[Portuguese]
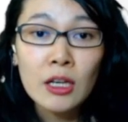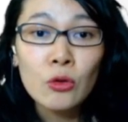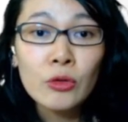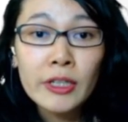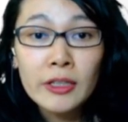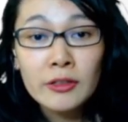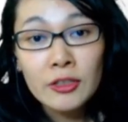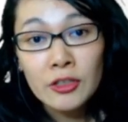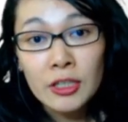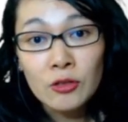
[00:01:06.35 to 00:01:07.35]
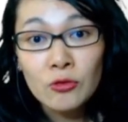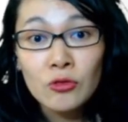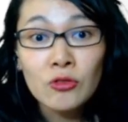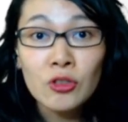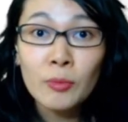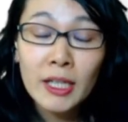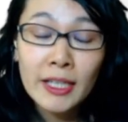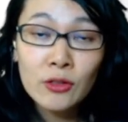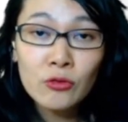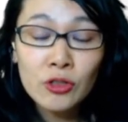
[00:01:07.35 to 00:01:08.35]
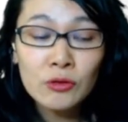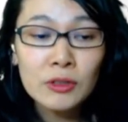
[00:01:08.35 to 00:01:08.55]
O que é SG? De onde surgiu? Para que surgiu?